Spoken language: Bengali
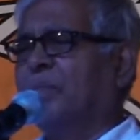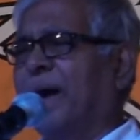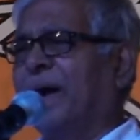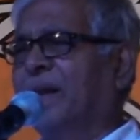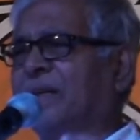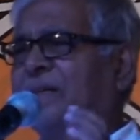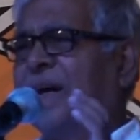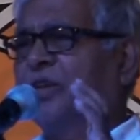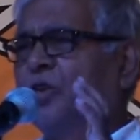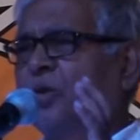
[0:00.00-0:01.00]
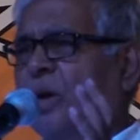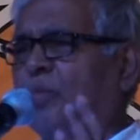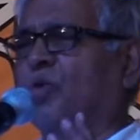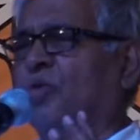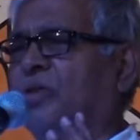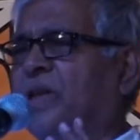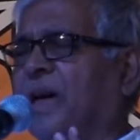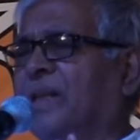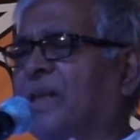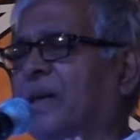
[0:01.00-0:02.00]
যে বাঙালি জাতীয়তাবোধ
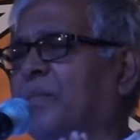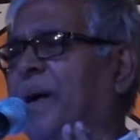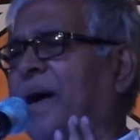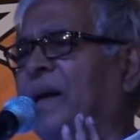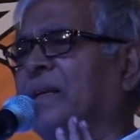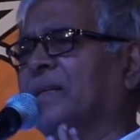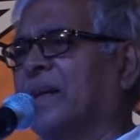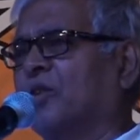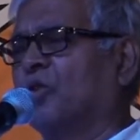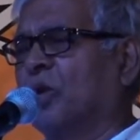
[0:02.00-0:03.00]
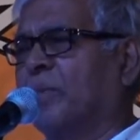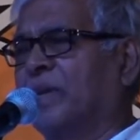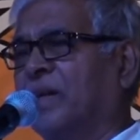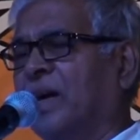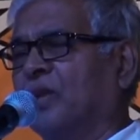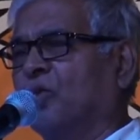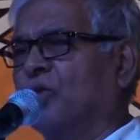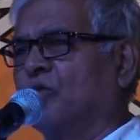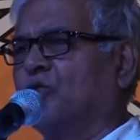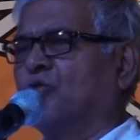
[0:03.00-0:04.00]
সেখান থেকে বাঙালি জাতীয়তাবাদী
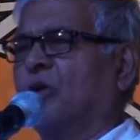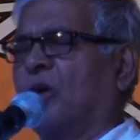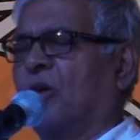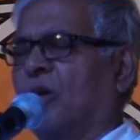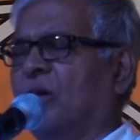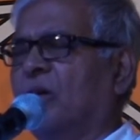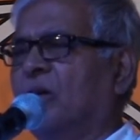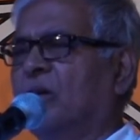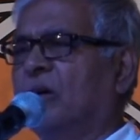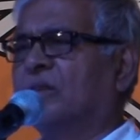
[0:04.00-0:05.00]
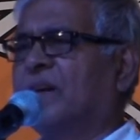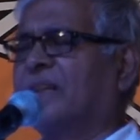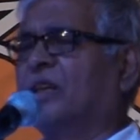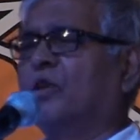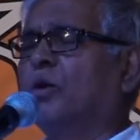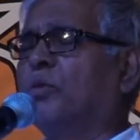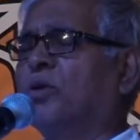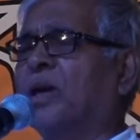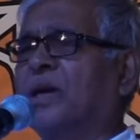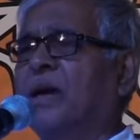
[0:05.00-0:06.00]
আন্দোলনের সূচনা হয়
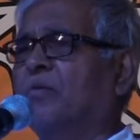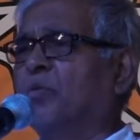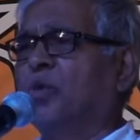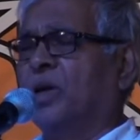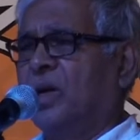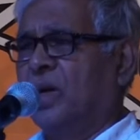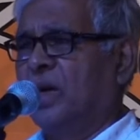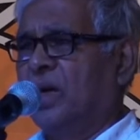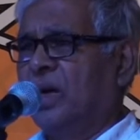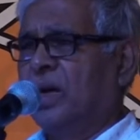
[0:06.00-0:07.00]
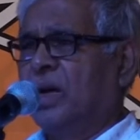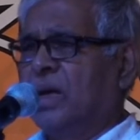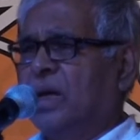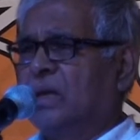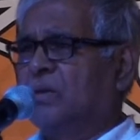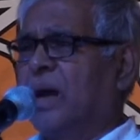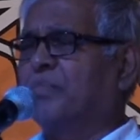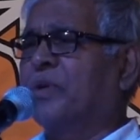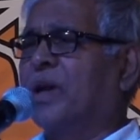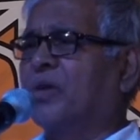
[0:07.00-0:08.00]
জাতীয়তাবোধটা কি আমি বলি কারণ
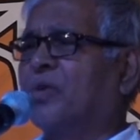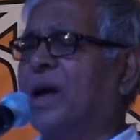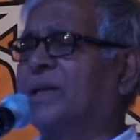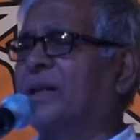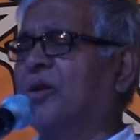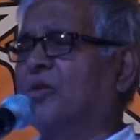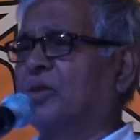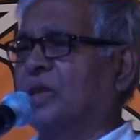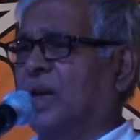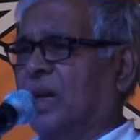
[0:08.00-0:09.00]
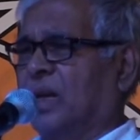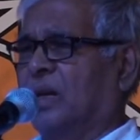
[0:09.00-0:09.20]
আপনারা কেউ ডাক্তার হতে চান